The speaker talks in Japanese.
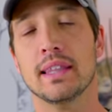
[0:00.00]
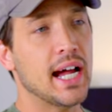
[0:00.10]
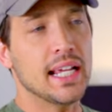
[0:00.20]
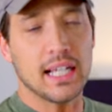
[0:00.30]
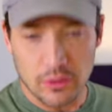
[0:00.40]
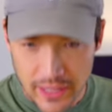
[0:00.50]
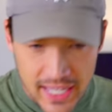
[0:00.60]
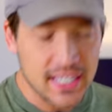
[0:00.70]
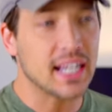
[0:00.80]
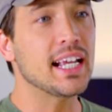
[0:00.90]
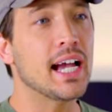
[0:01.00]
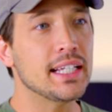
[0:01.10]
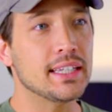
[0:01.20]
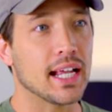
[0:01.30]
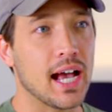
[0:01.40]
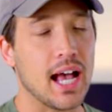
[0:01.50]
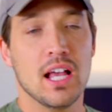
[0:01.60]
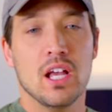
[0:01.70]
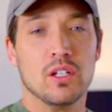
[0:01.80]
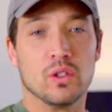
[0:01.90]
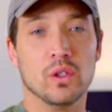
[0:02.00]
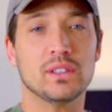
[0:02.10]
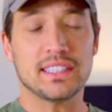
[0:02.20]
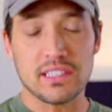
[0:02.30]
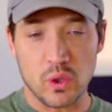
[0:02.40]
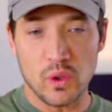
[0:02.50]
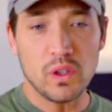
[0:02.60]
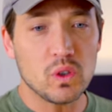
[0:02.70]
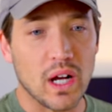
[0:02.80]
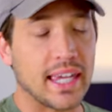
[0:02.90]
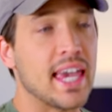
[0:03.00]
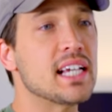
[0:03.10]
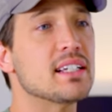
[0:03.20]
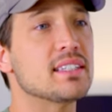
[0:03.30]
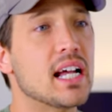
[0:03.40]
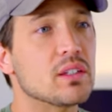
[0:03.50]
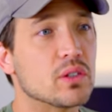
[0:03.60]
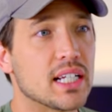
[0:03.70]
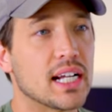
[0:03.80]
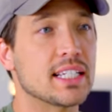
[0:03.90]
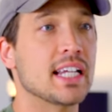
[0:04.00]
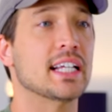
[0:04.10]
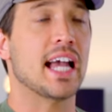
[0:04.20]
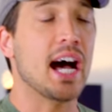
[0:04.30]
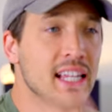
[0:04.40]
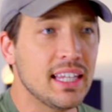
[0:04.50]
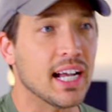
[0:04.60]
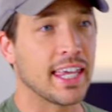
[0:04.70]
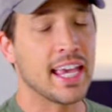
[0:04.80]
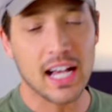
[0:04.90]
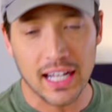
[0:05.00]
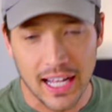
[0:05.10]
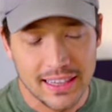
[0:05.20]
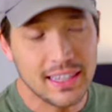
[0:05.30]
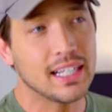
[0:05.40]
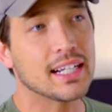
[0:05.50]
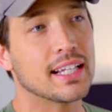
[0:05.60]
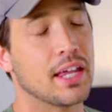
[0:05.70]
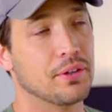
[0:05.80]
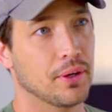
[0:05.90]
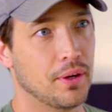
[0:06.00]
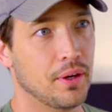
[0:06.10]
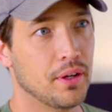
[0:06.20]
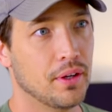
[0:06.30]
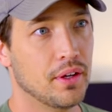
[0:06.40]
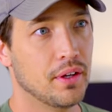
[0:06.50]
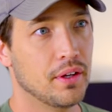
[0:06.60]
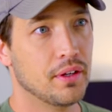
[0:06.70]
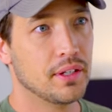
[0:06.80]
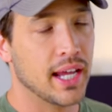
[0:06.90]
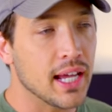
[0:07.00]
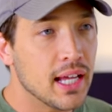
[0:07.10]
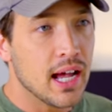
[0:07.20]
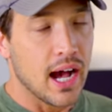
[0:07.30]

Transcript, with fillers: 誰かと喧嘩に入ったら、その人が喧嘩スタートしたからじゃなくて、あんたが喧嘩買ったからなのよ。ね。